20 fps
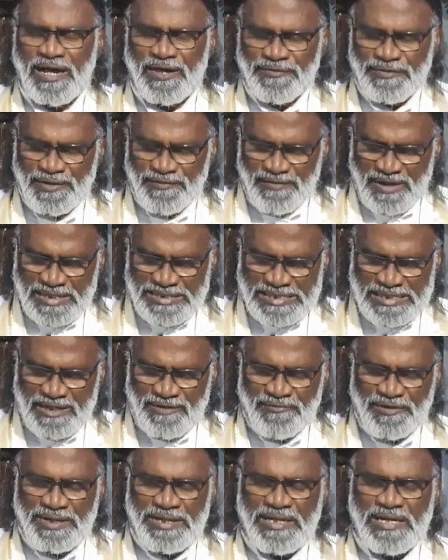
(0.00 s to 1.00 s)
அந்த
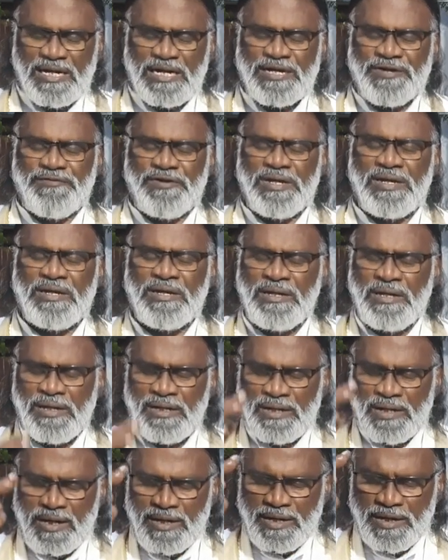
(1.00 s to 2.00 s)
வாசல் வழியாகவே
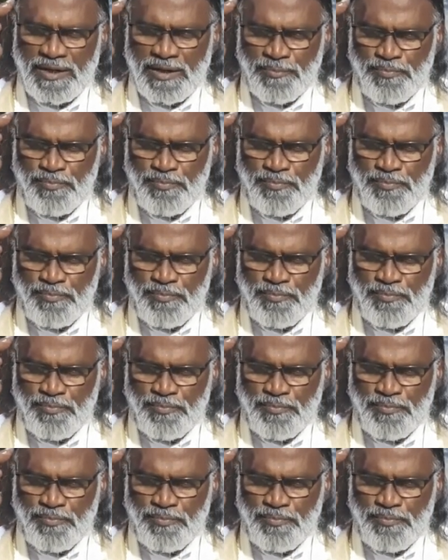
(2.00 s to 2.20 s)
நாங்கள்